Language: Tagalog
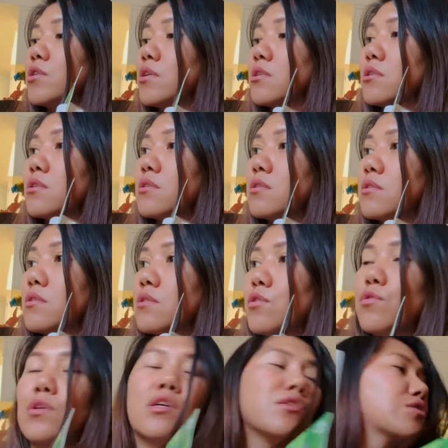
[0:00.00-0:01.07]
ng
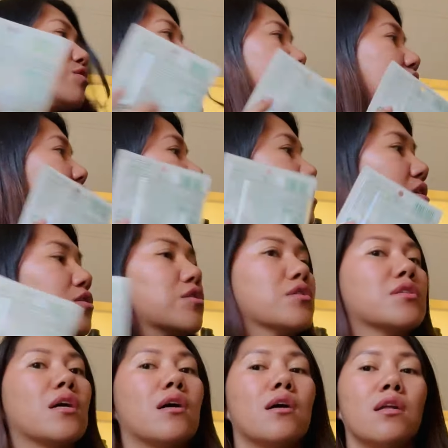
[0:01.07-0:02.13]
location dito
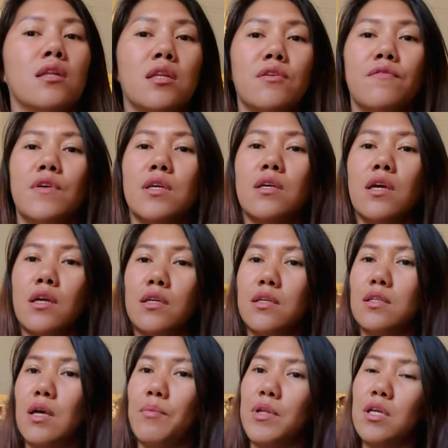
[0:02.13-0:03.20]
sa living
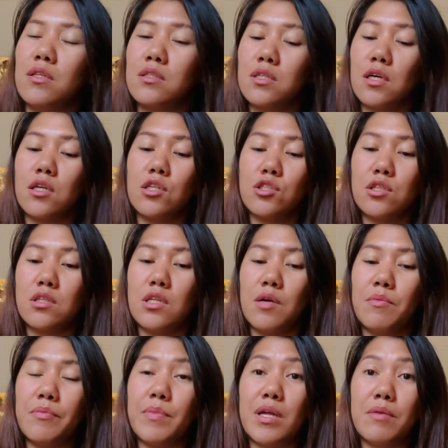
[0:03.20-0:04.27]
area namin and sa kitchen
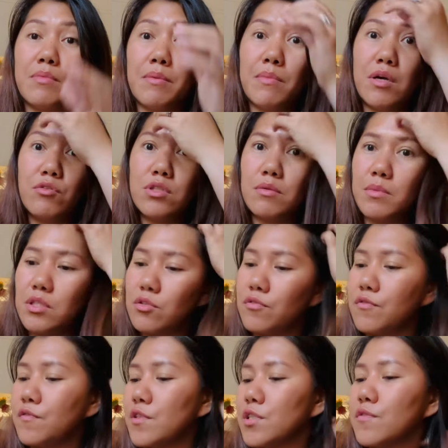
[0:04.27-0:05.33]
namin para mabango naman
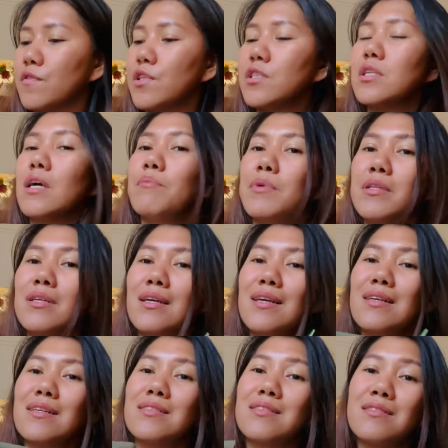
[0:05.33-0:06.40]
tong first floor namin.
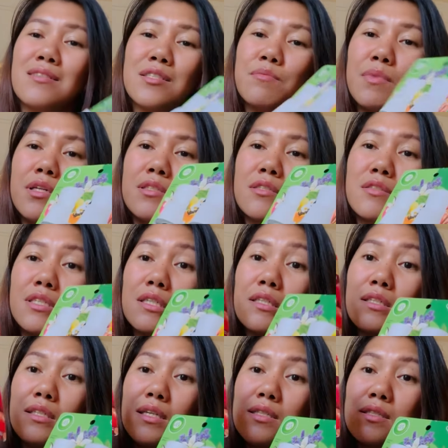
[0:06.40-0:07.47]
Kasi this smells
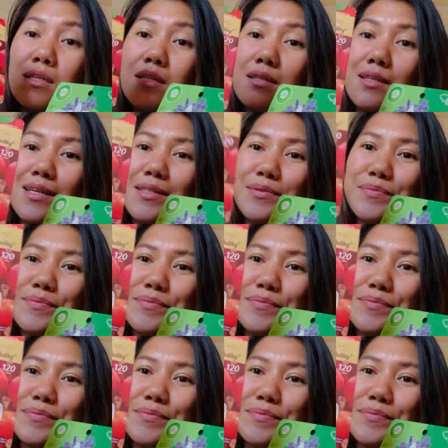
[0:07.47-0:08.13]
really nice talaga.